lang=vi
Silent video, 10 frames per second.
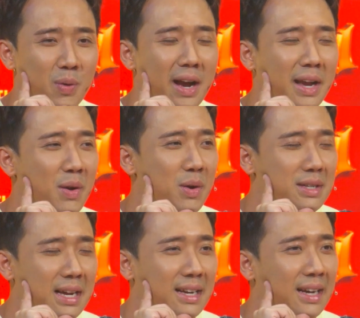qua cái
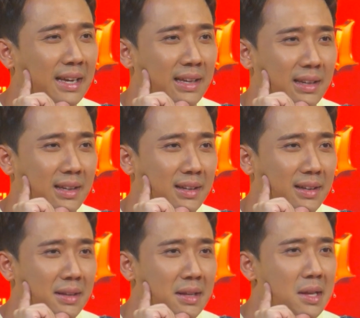con trăng này
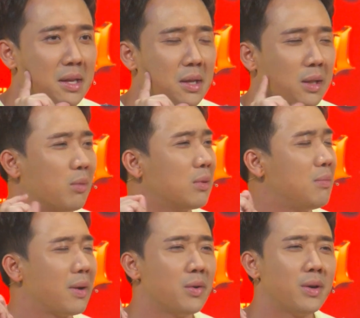dạ. thông
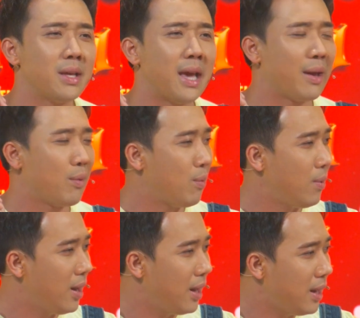tin bạn đưa ra dài
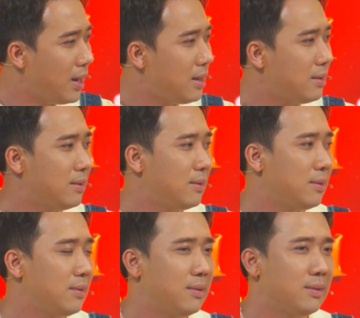quá
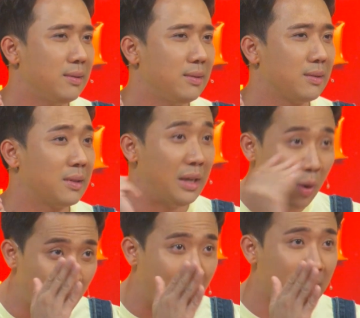thí
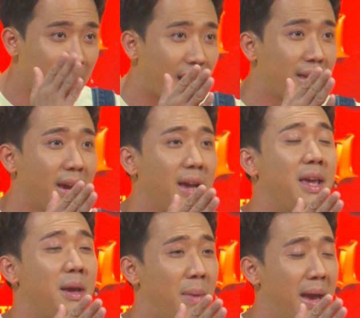dụ nãy tất cả những cái
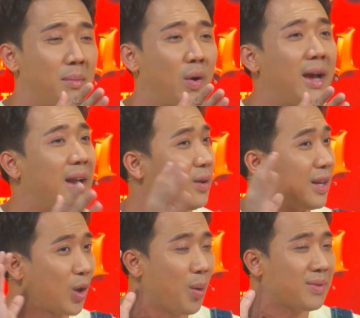gì mà em nói anh có
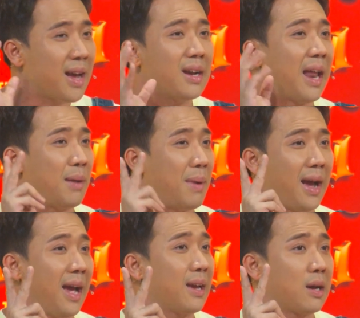thể tóm tắt lại
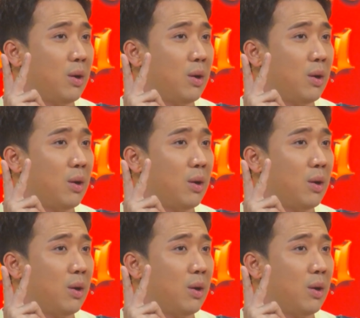bằng hai